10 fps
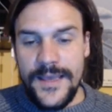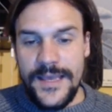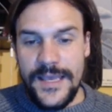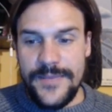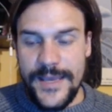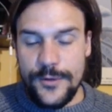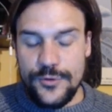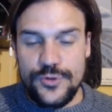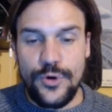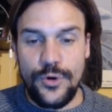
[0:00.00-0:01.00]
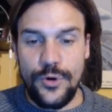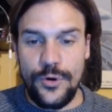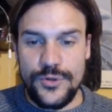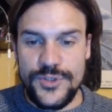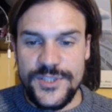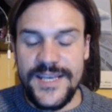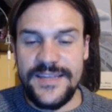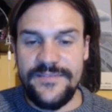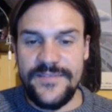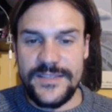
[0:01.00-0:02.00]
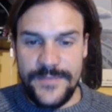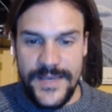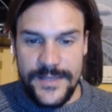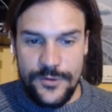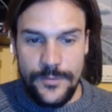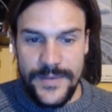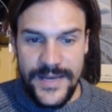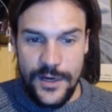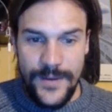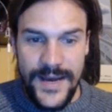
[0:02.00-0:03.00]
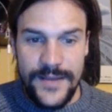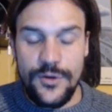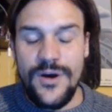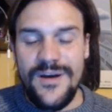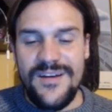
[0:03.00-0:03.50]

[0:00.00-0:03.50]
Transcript: i miei non sono consigli di investimento, mi raccomando,